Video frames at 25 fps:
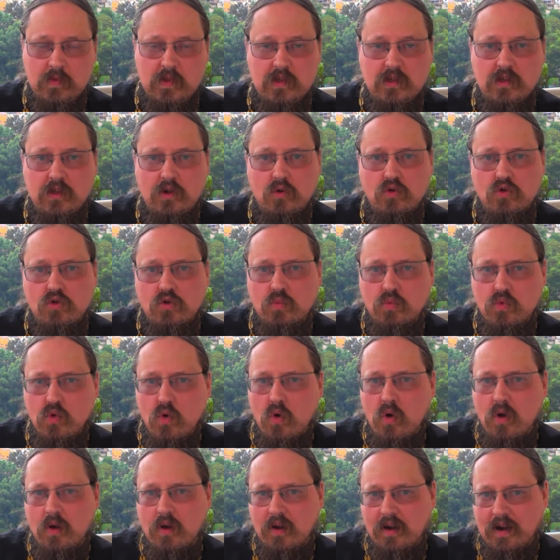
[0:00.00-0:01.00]
не так уж
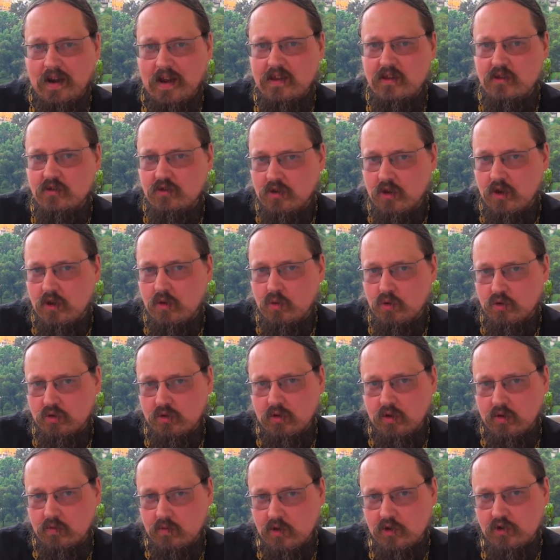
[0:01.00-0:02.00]
много крайне
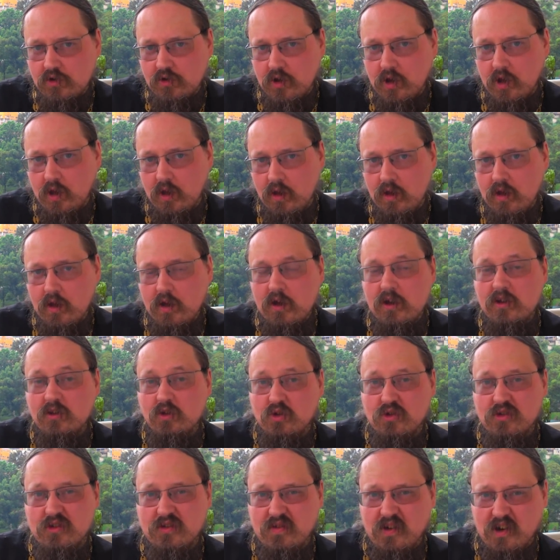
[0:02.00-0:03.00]
серьезных вещей.
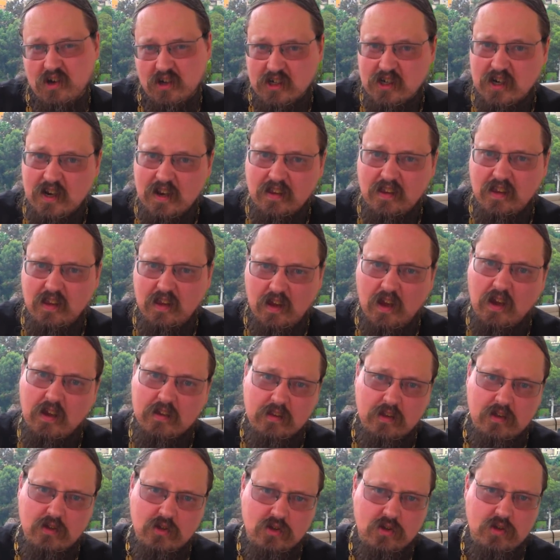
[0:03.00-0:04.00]
Но завершение
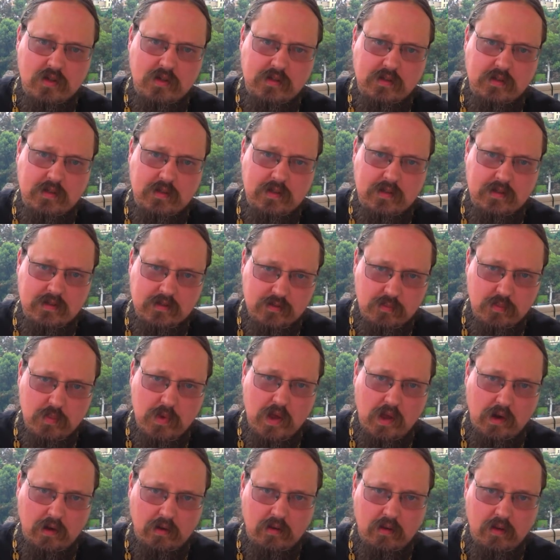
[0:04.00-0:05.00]
этой жизни,
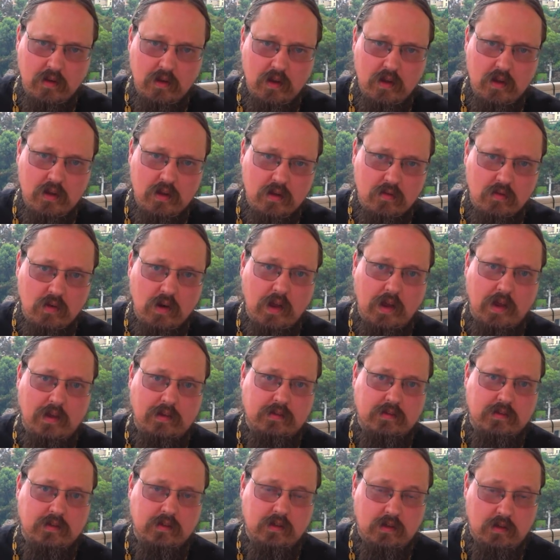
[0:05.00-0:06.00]
смерть,
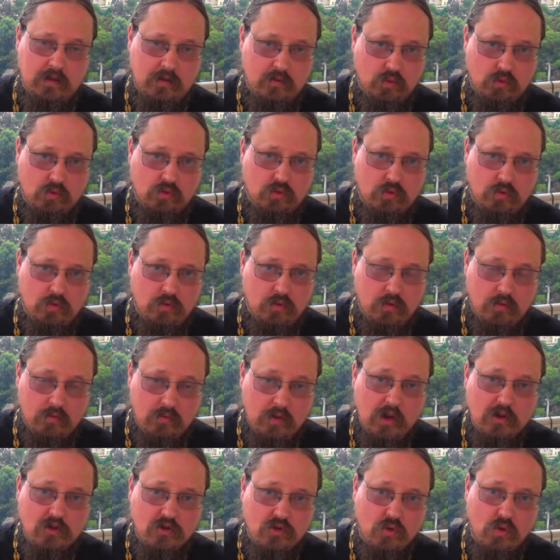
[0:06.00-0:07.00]
является вот
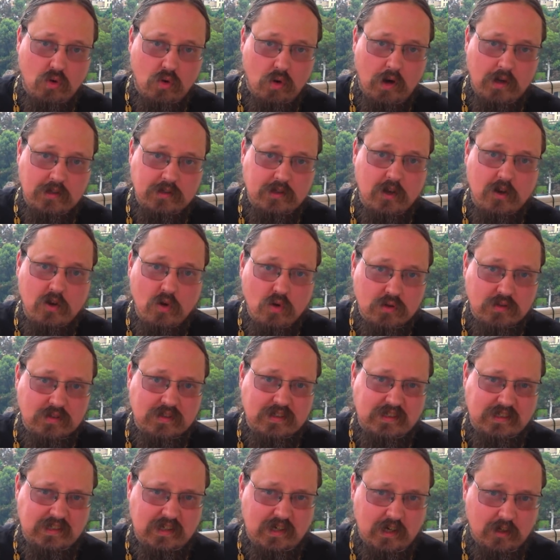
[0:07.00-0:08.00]
вещью, о
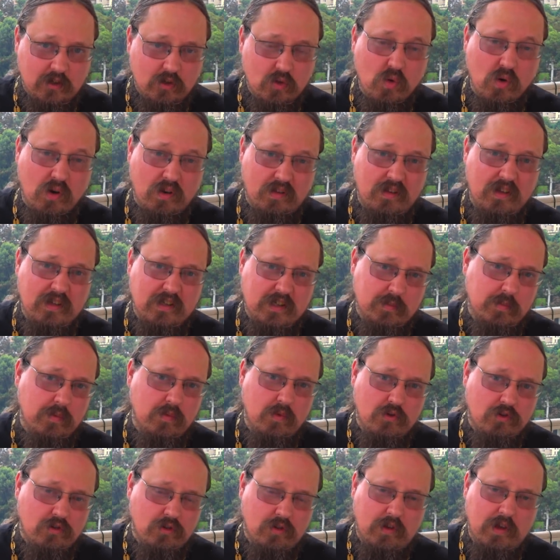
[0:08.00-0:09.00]
серьезности которой для
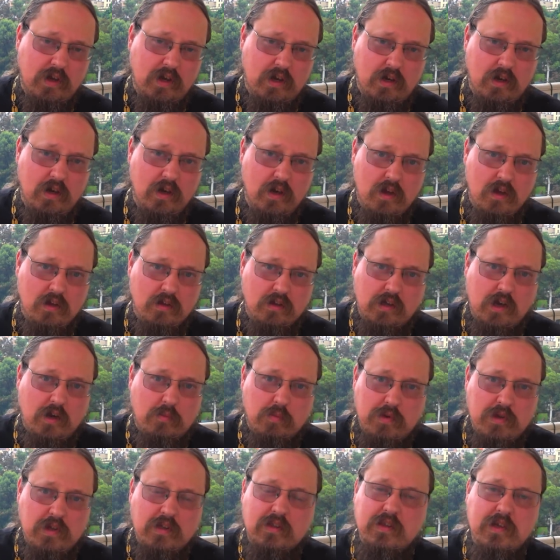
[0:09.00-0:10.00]
самого человека
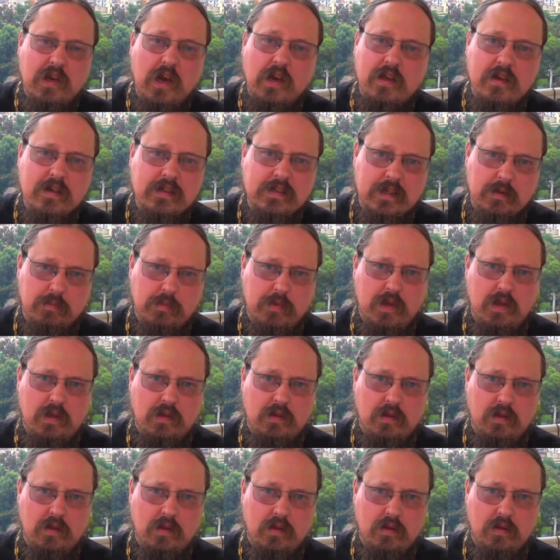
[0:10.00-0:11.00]
как бы нет никаких
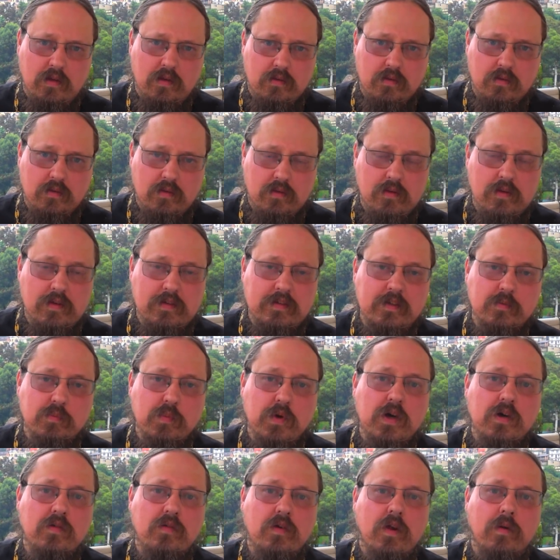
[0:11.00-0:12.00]
сомнений. И если
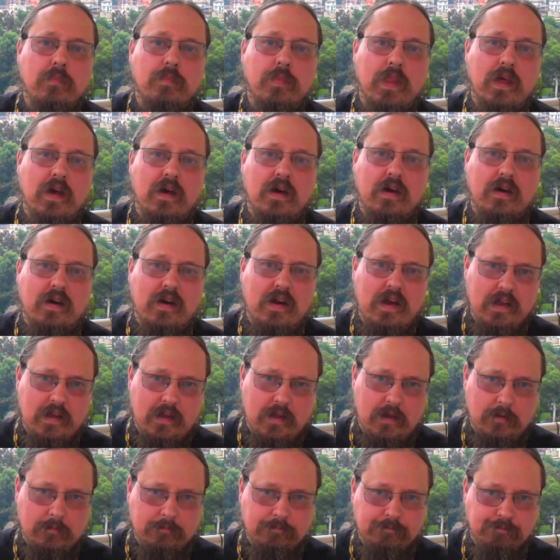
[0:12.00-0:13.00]
мы говорим о
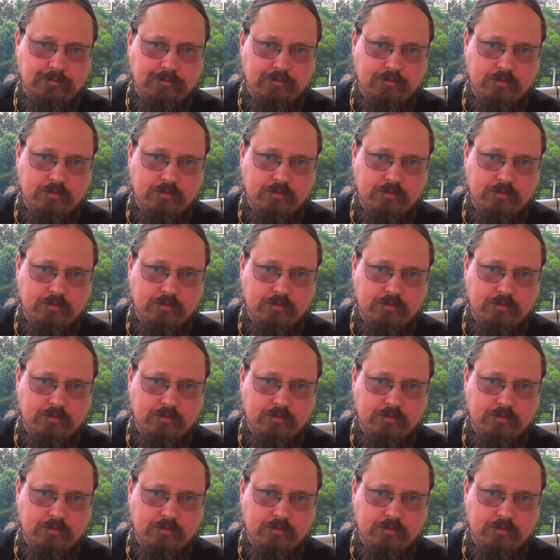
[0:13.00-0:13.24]
раке,